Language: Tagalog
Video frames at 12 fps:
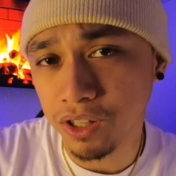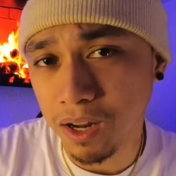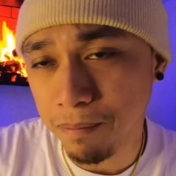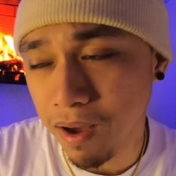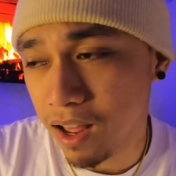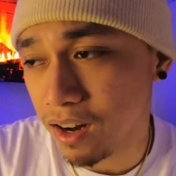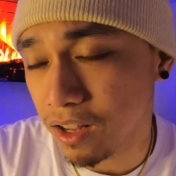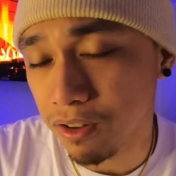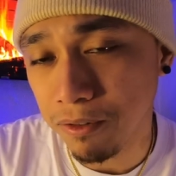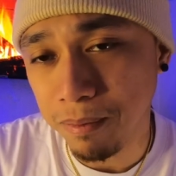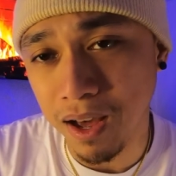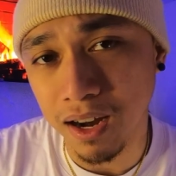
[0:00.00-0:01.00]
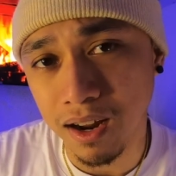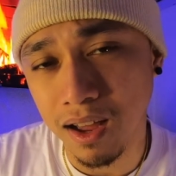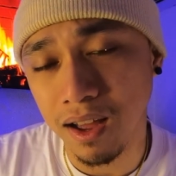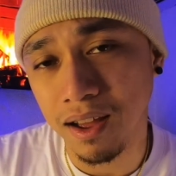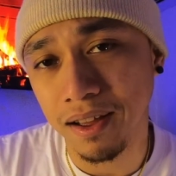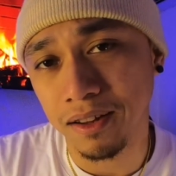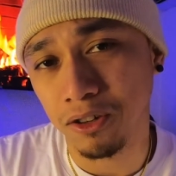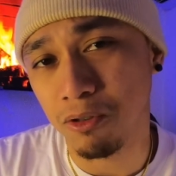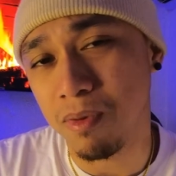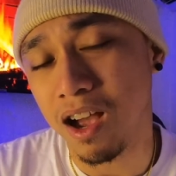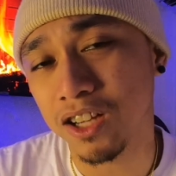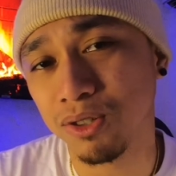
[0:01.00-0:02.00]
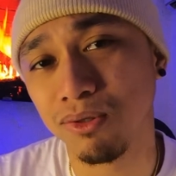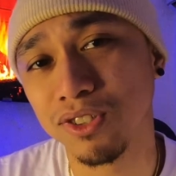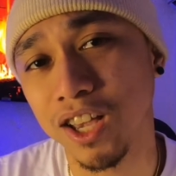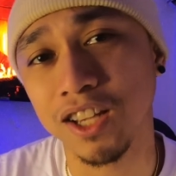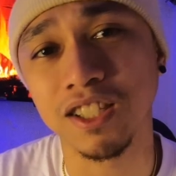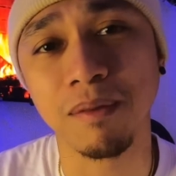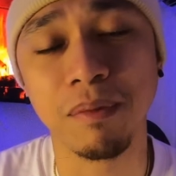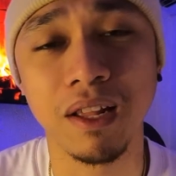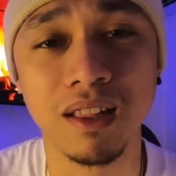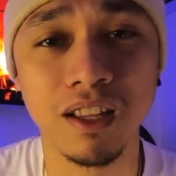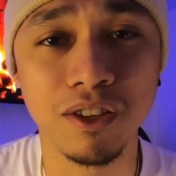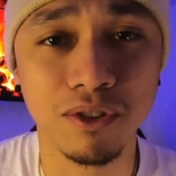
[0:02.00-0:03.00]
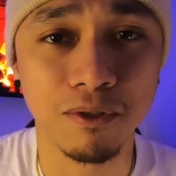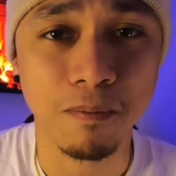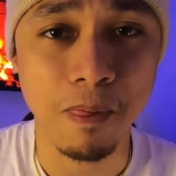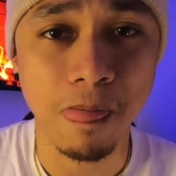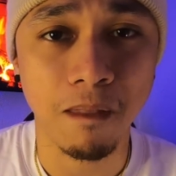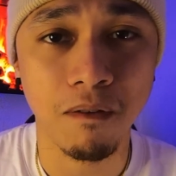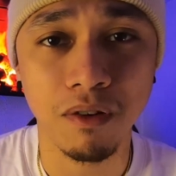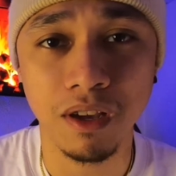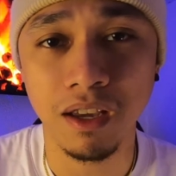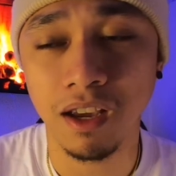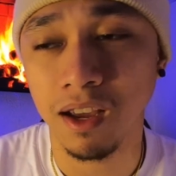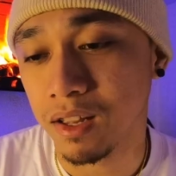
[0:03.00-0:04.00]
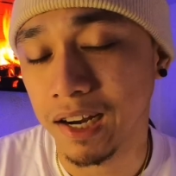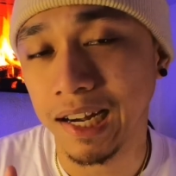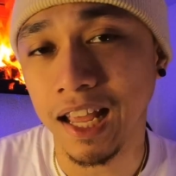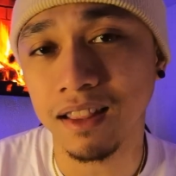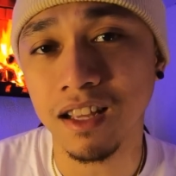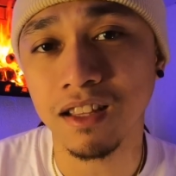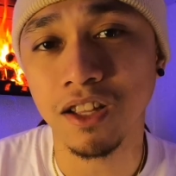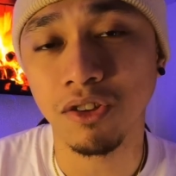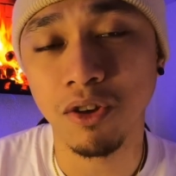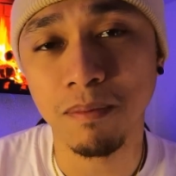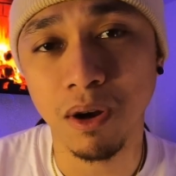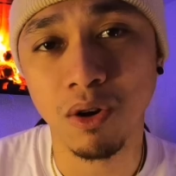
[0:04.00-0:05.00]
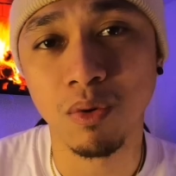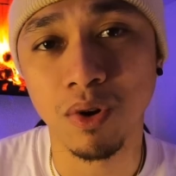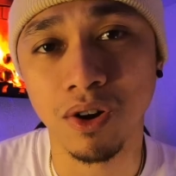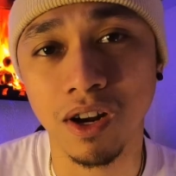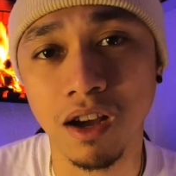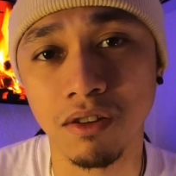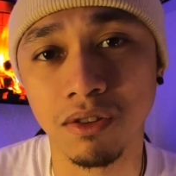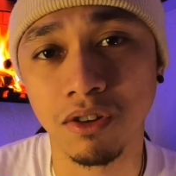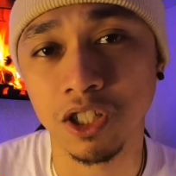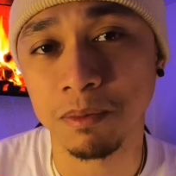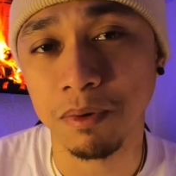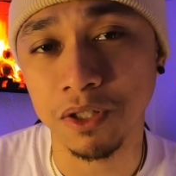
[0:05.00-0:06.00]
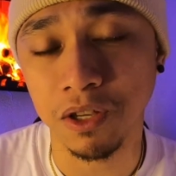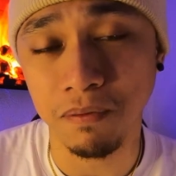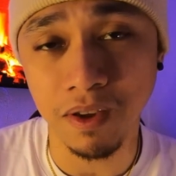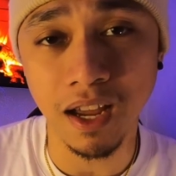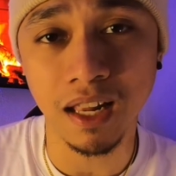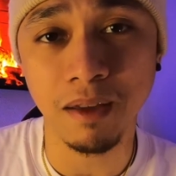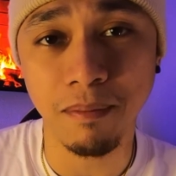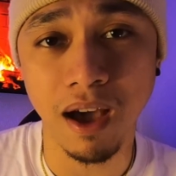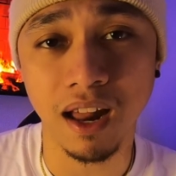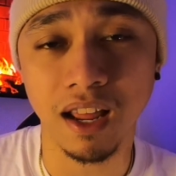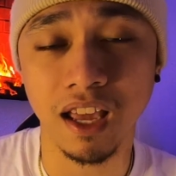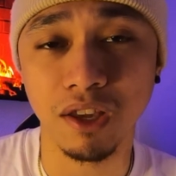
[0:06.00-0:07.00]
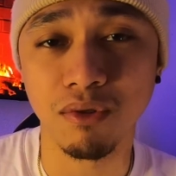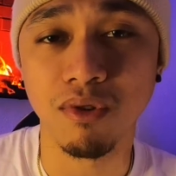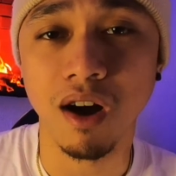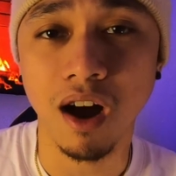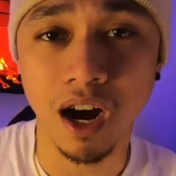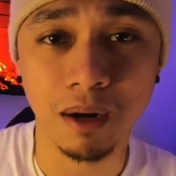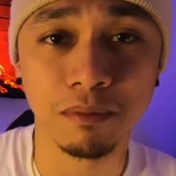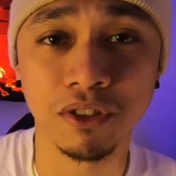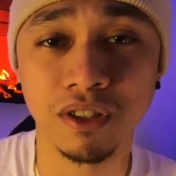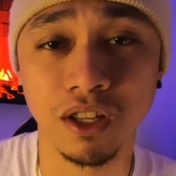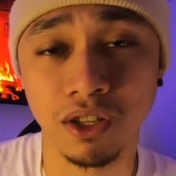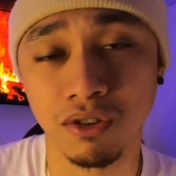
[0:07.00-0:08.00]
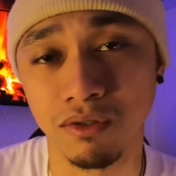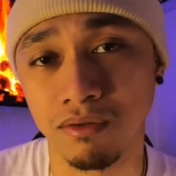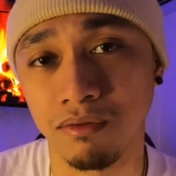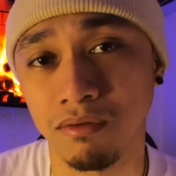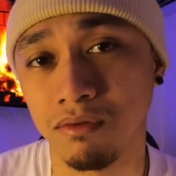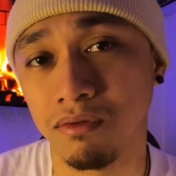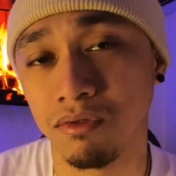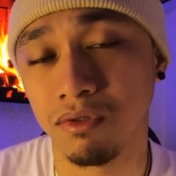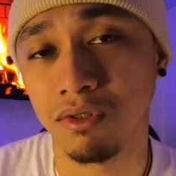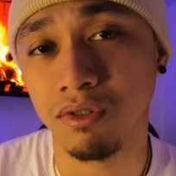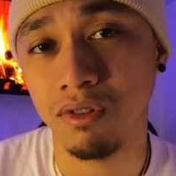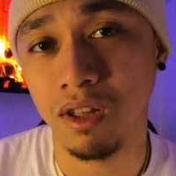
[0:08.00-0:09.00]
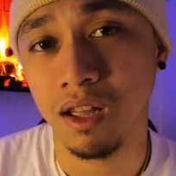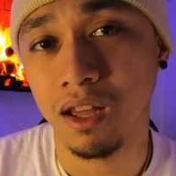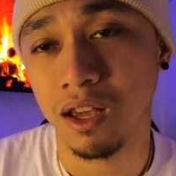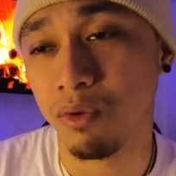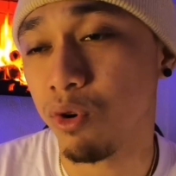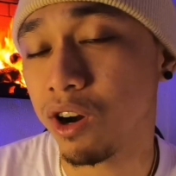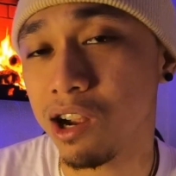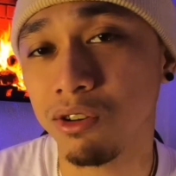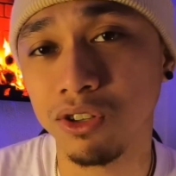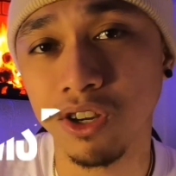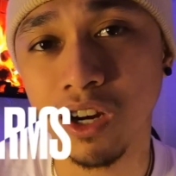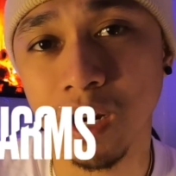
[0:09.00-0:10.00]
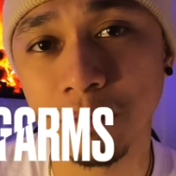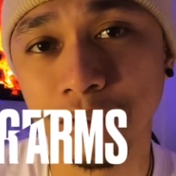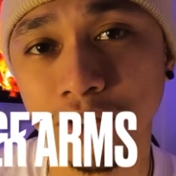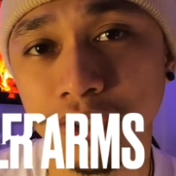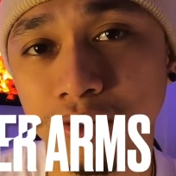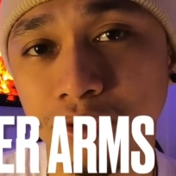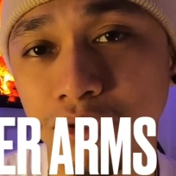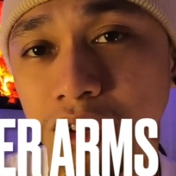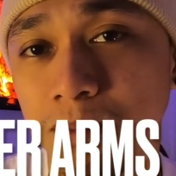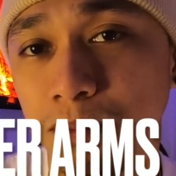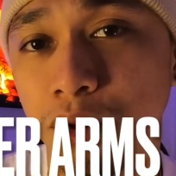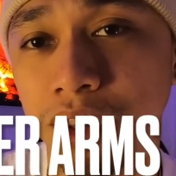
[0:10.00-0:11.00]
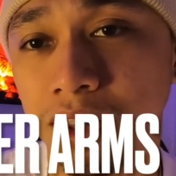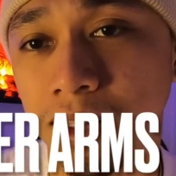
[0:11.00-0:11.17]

3 pare, no? Para lumakas yung sex appeal ninyo. Okay? Related dito yung pag-workout, no? Specifically pare, yung arms ninyo, no? I-workout niyo yung arms niyo to the point na